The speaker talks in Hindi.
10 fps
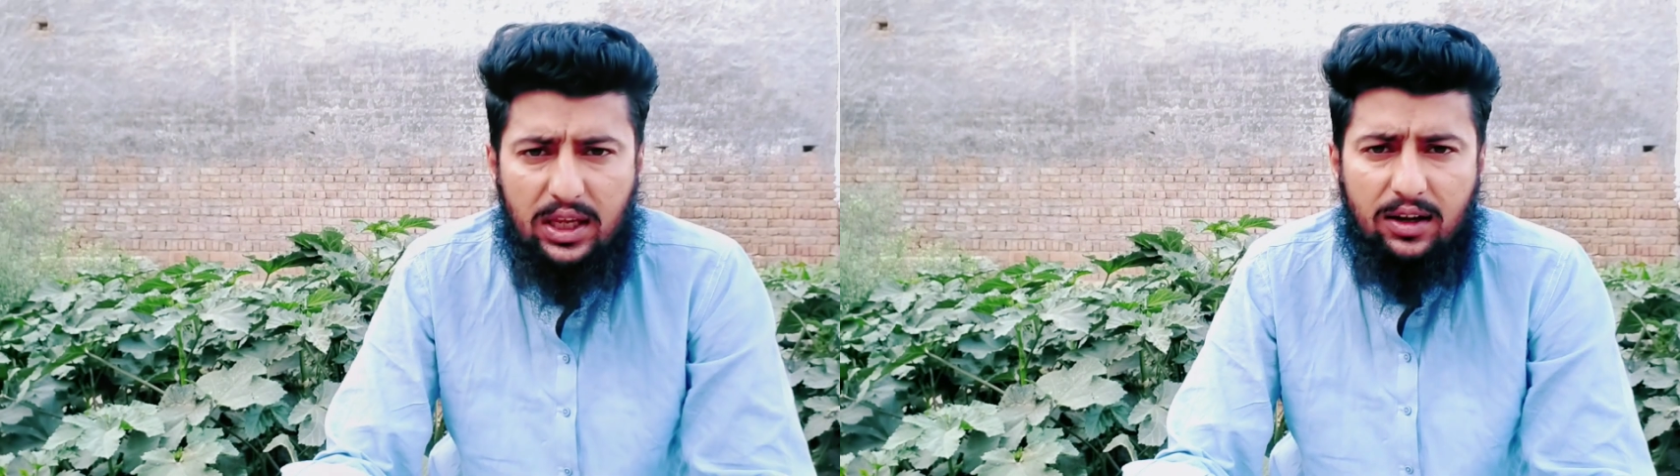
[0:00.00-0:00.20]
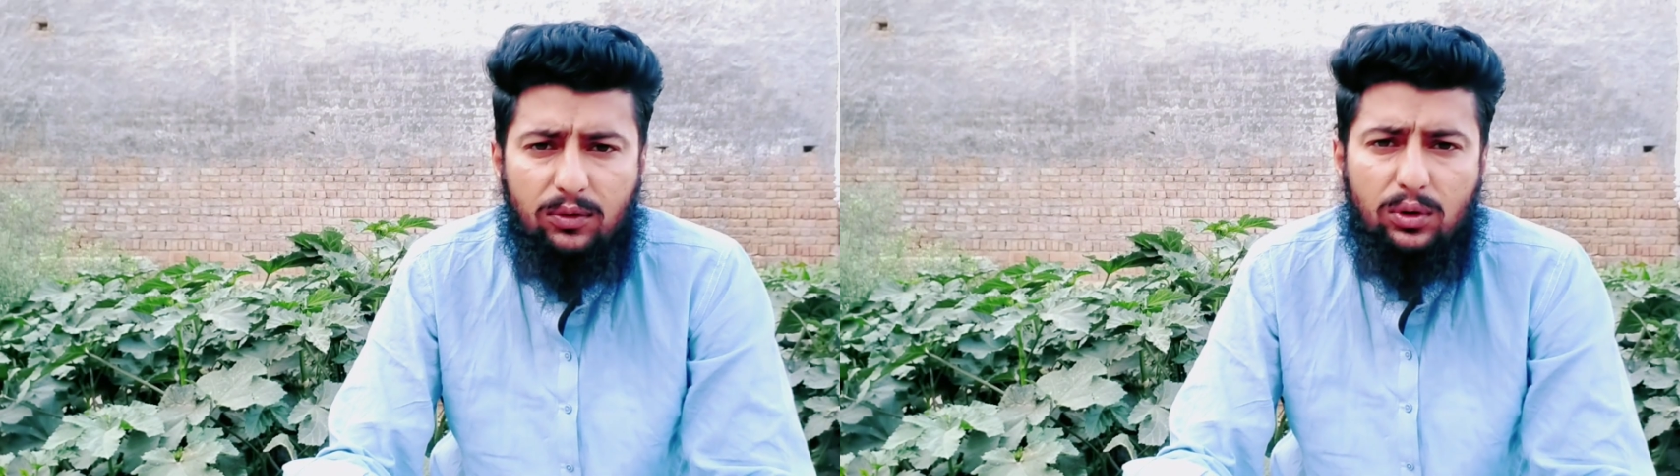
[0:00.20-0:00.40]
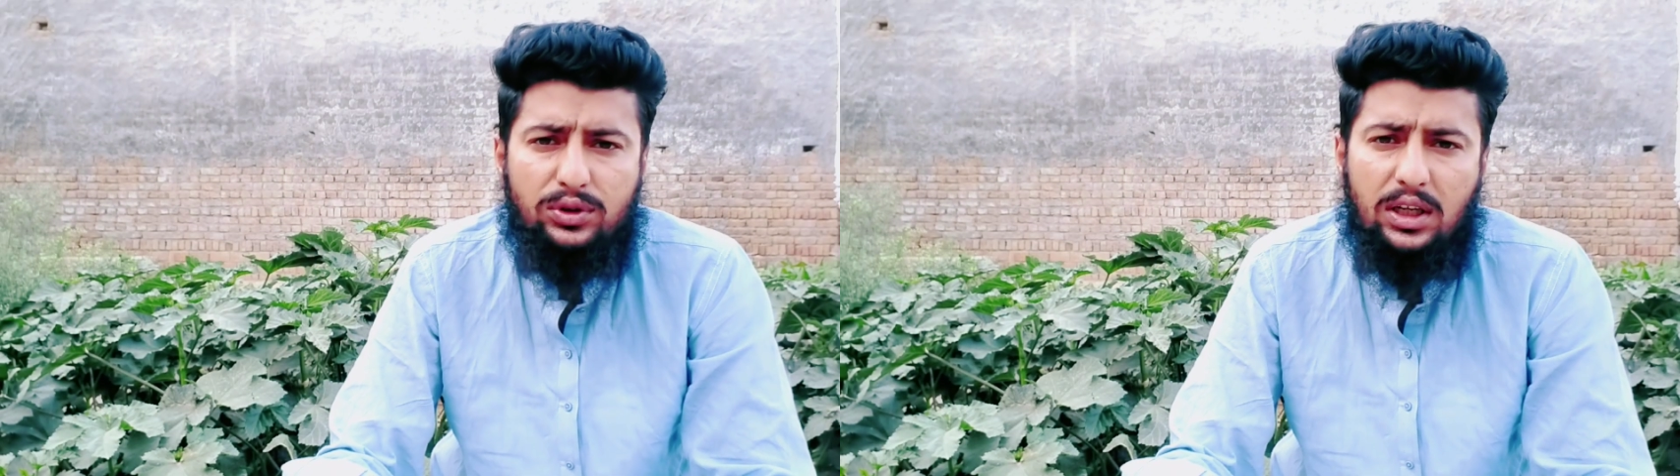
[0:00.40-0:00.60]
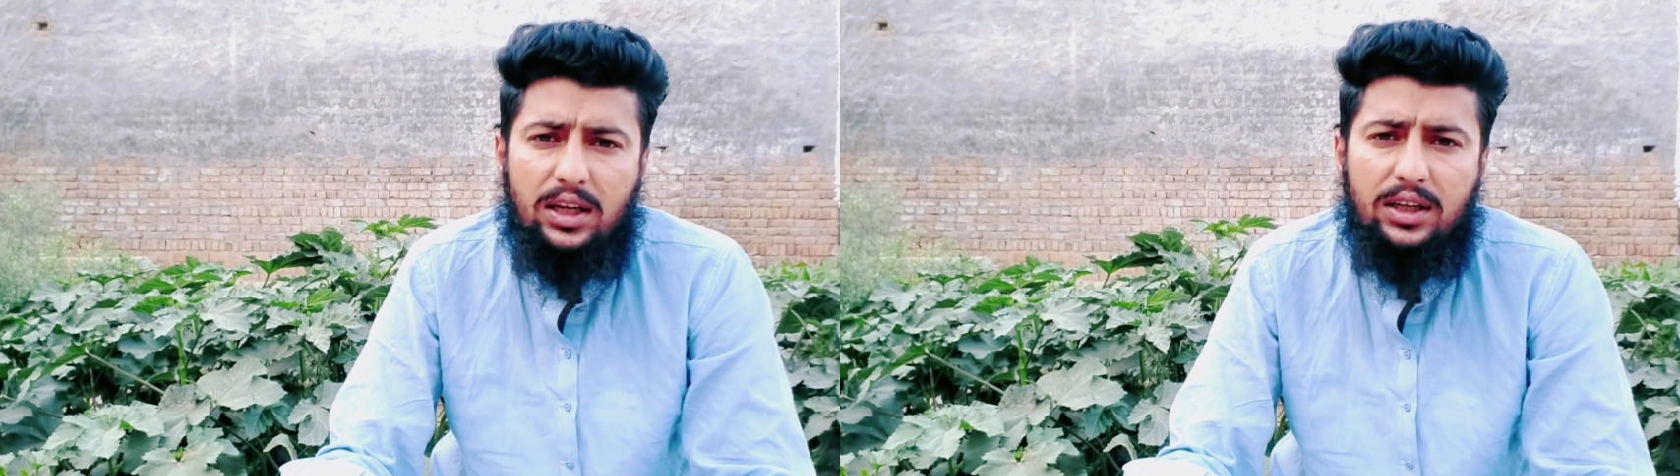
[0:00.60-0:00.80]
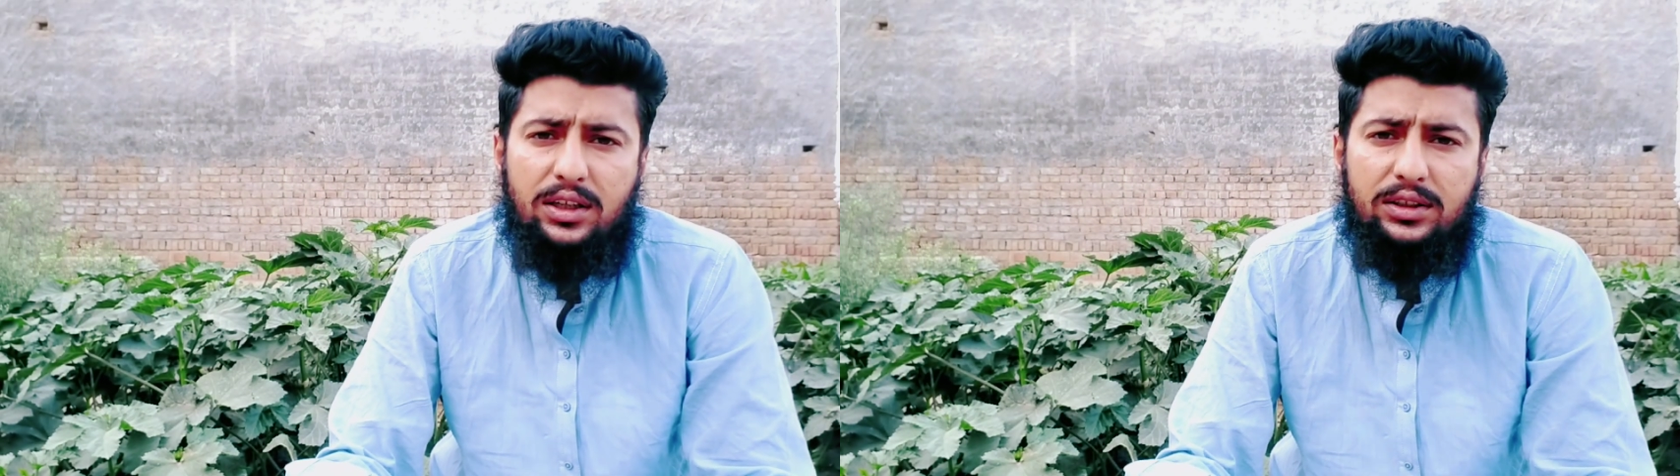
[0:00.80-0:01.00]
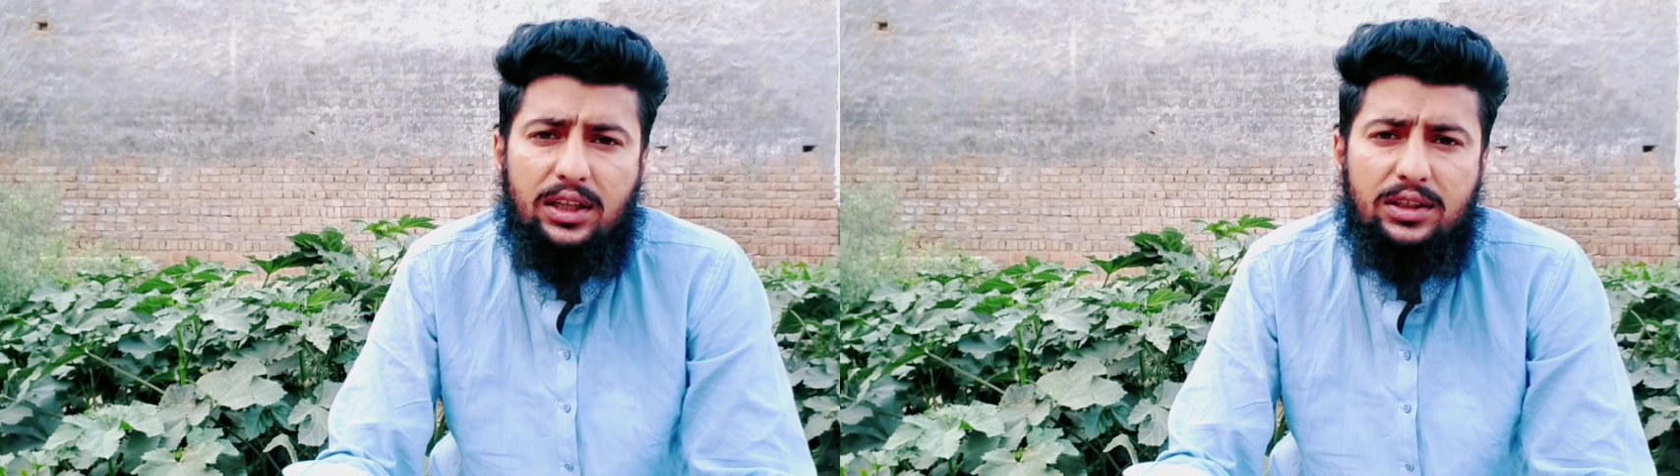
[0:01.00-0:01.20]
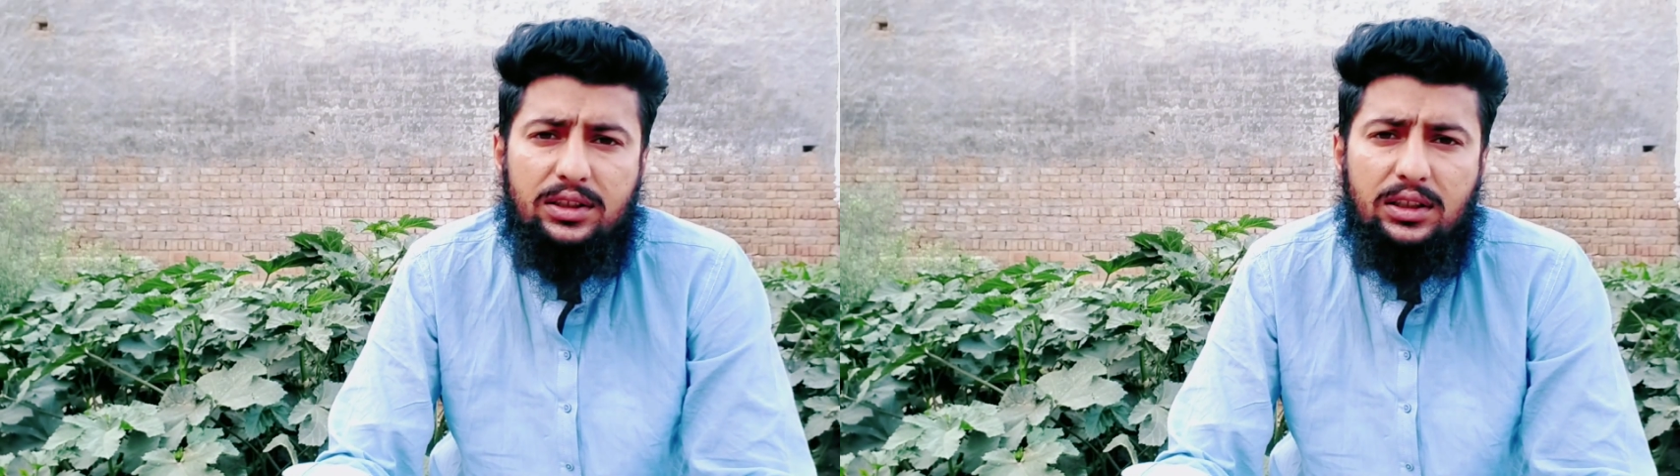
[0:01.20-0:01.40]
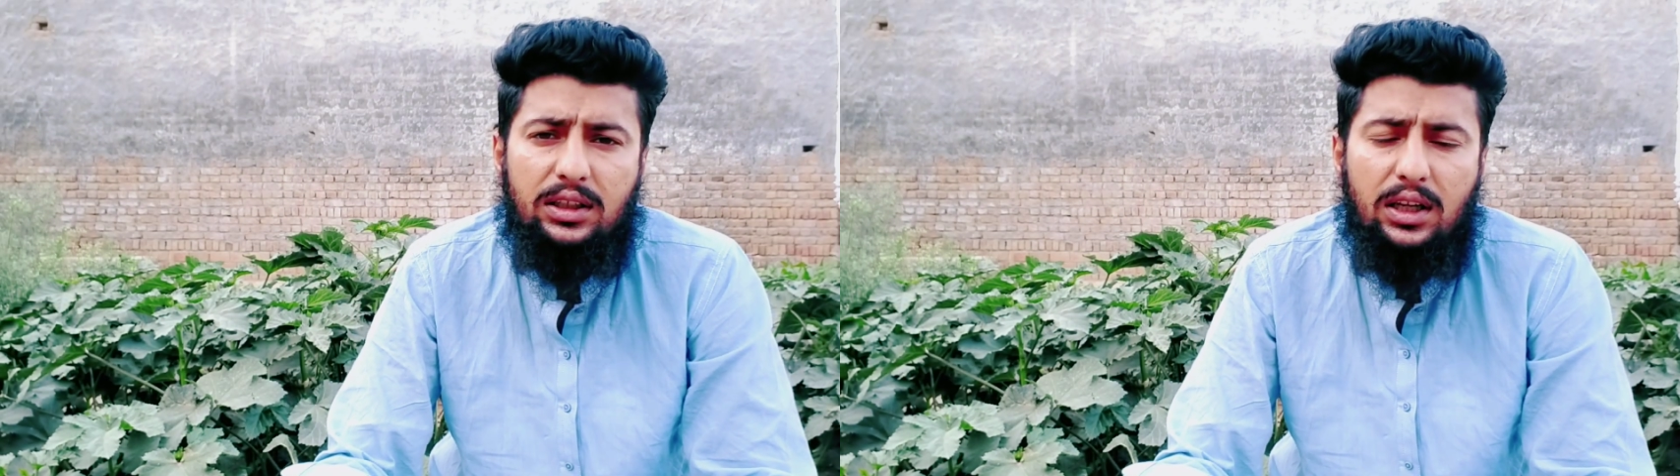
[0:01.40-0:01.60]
हुई है वो चक्री इंटरचेंज